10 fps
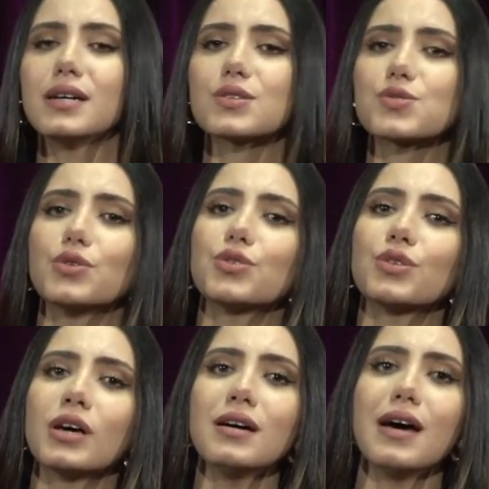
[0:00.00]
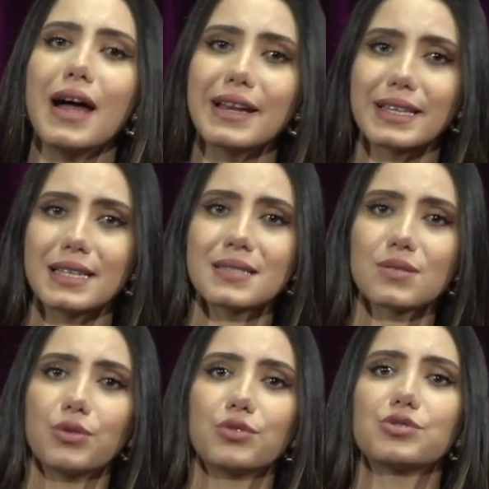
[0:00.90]
Sonunda herkes
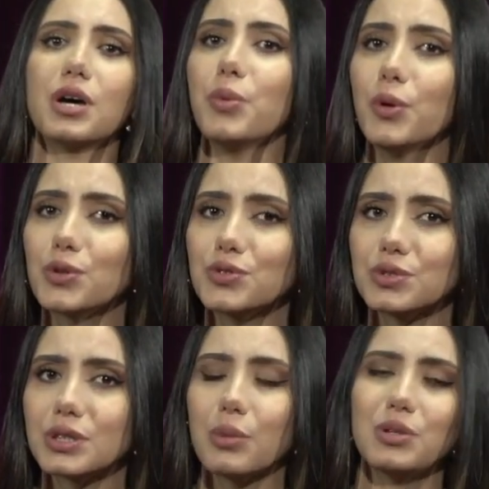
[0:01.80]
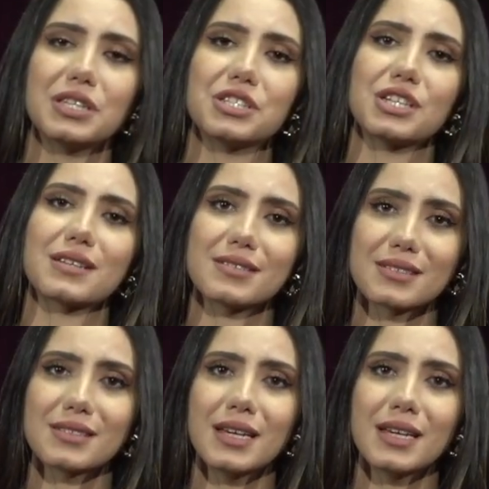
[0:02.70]
onun Rab olduğunu kabul edecektir